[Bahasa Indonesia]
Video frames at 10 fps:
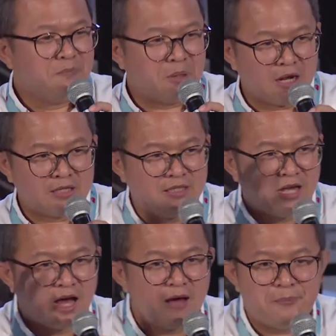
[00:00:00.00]

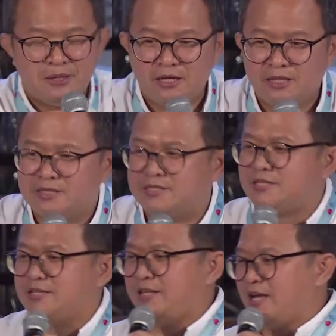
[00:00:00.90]
berasnya
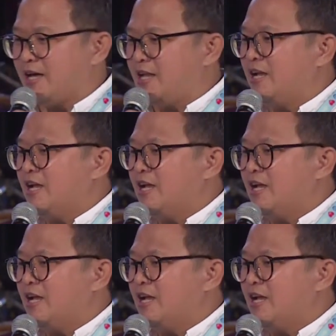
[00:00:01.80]
habis, ya kan?